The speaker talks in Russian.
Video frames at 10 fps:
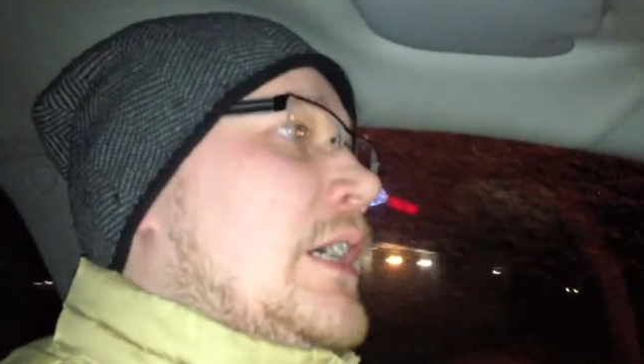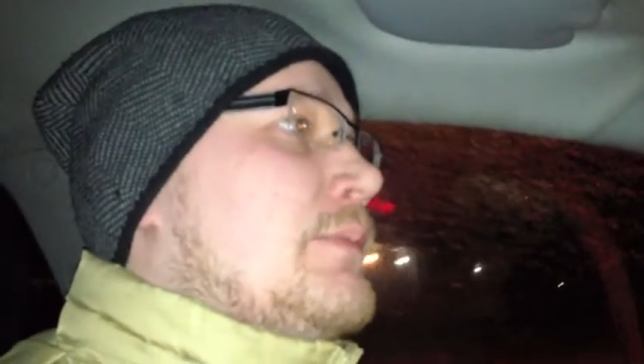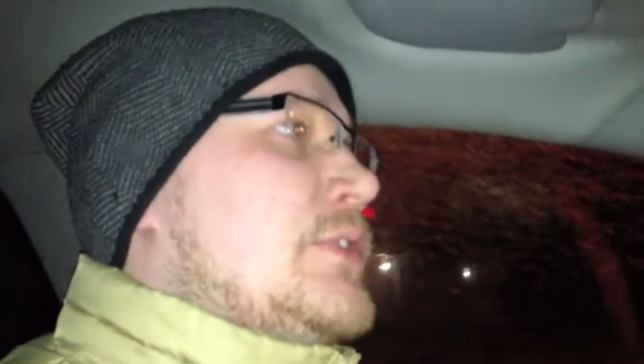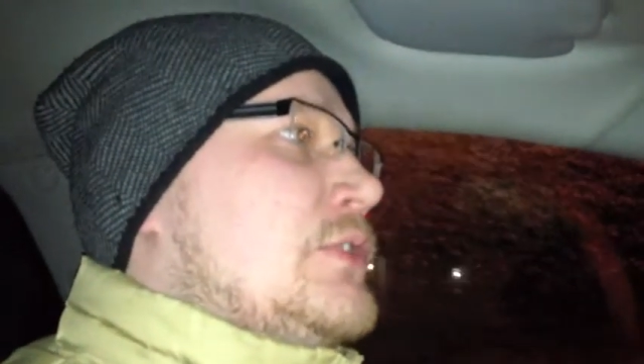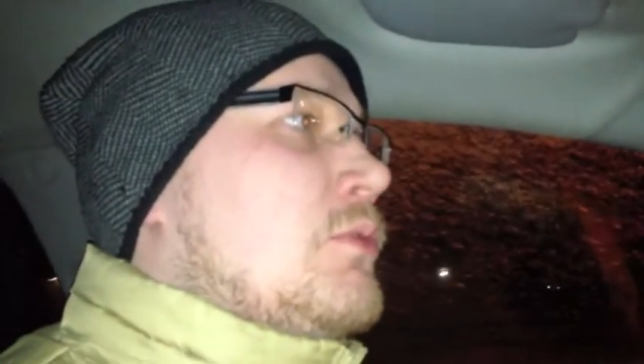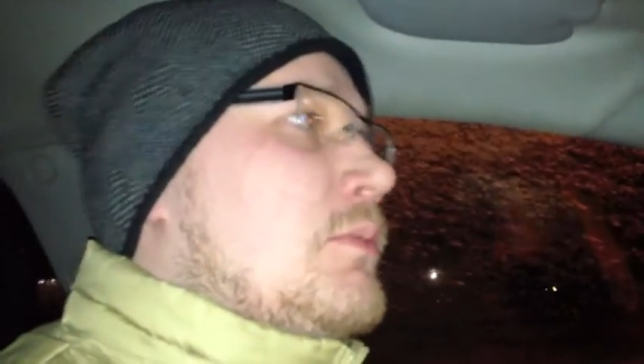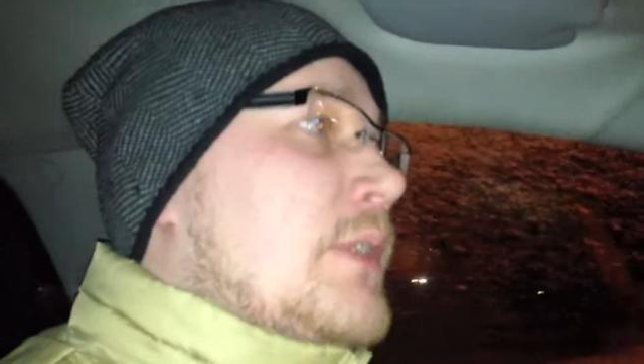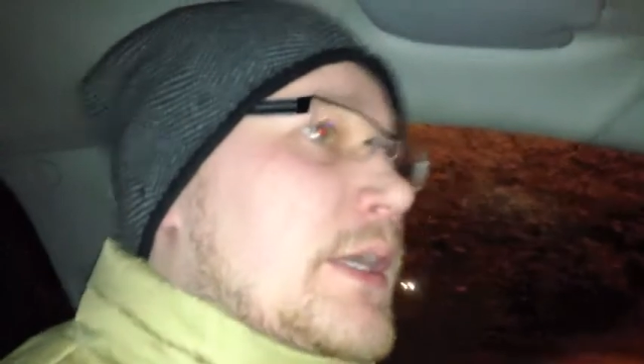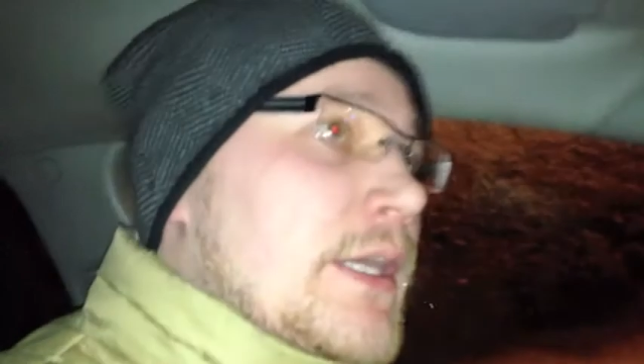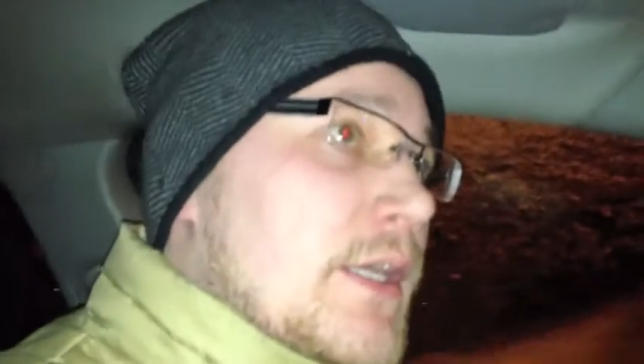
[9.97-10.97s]
а почему
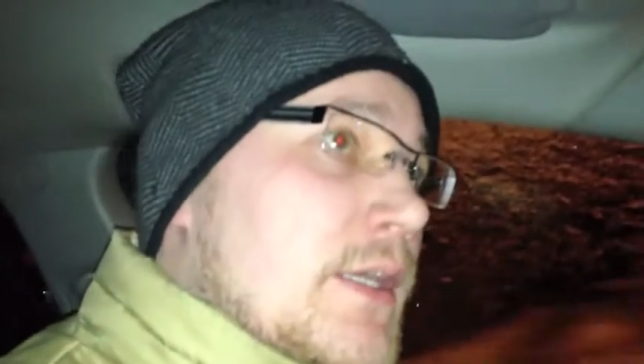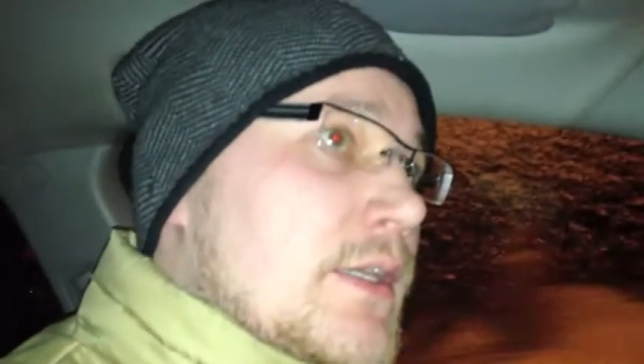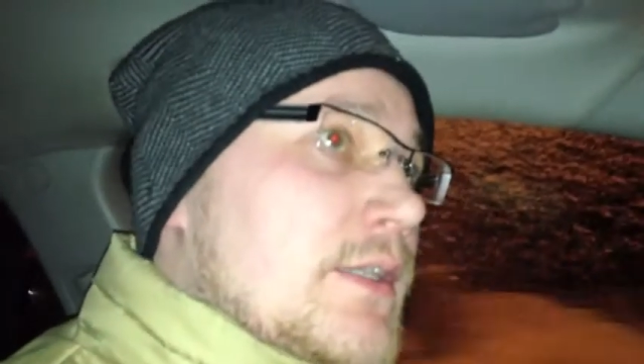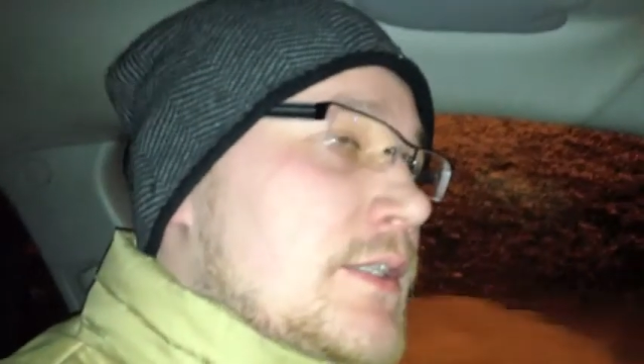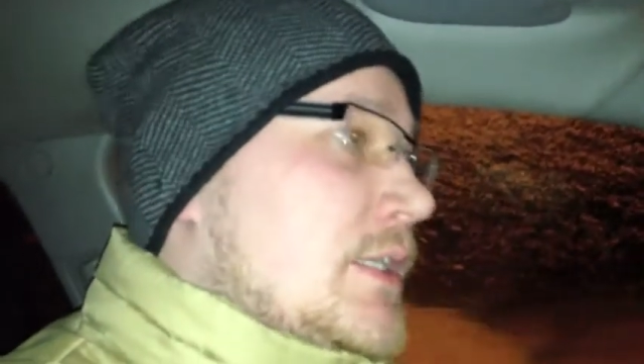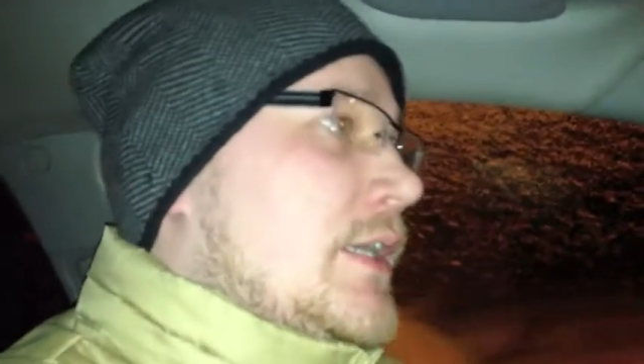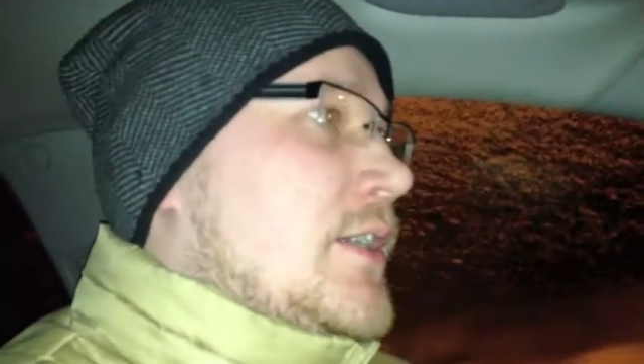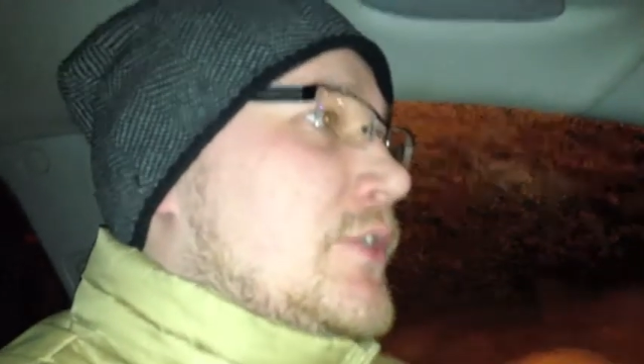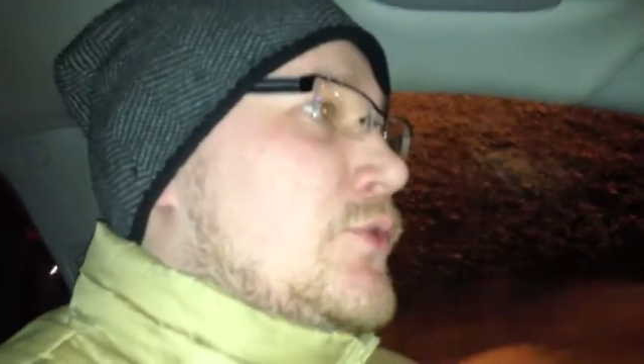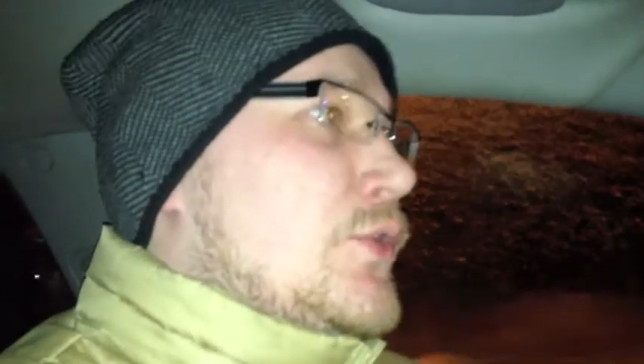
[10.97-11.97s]
бы и не
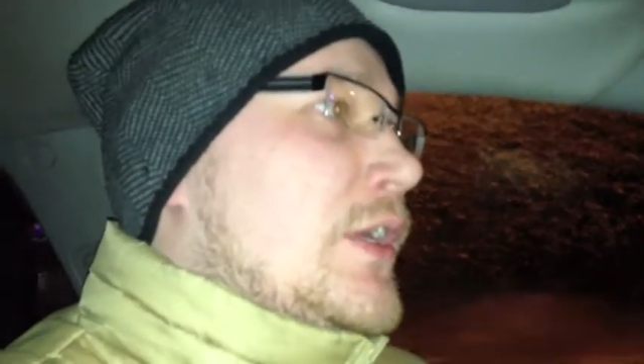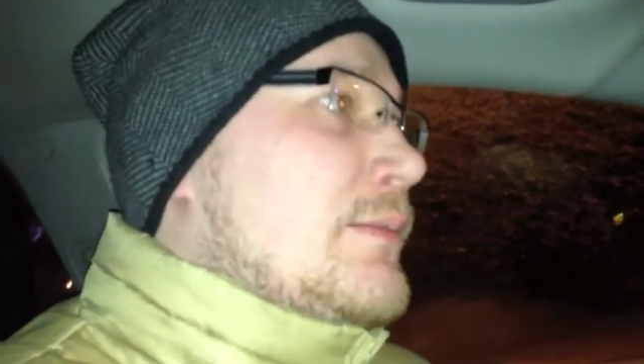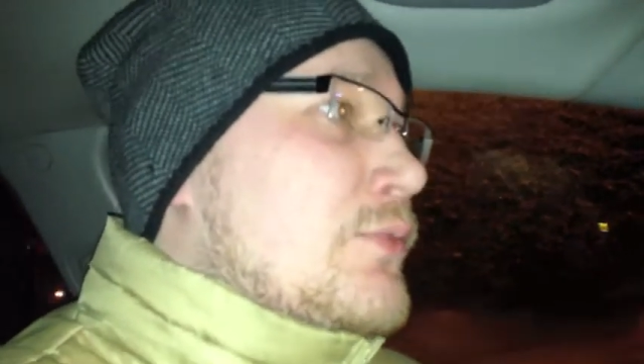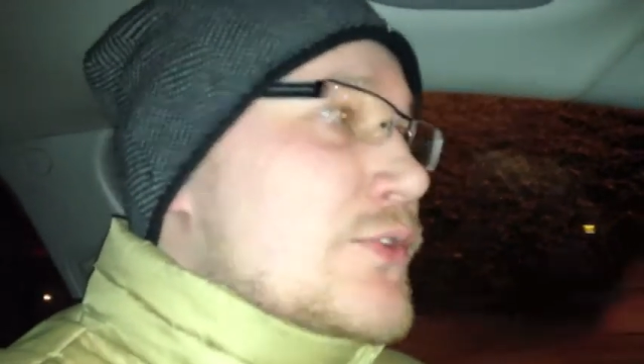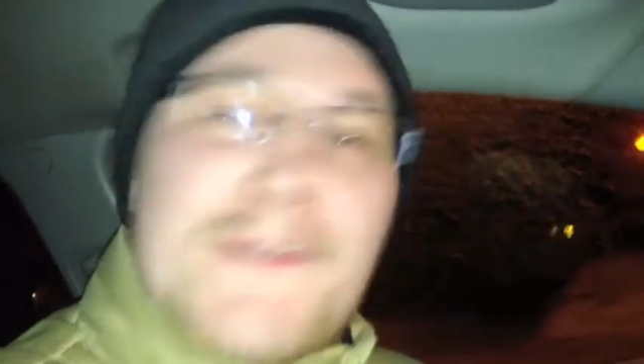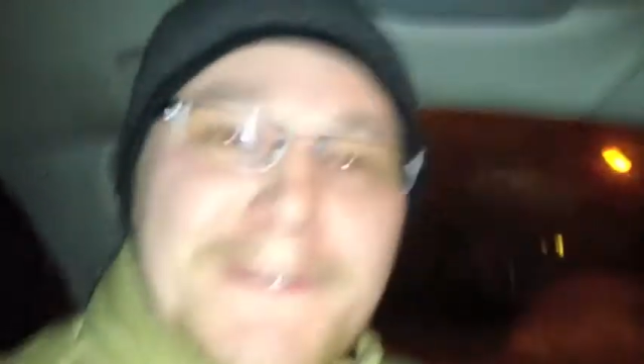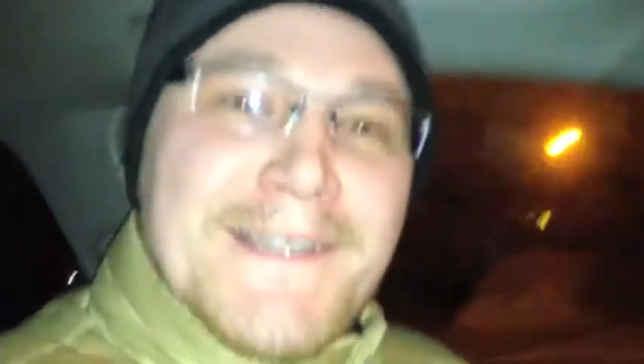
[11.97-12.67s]
заехать куда-нибудь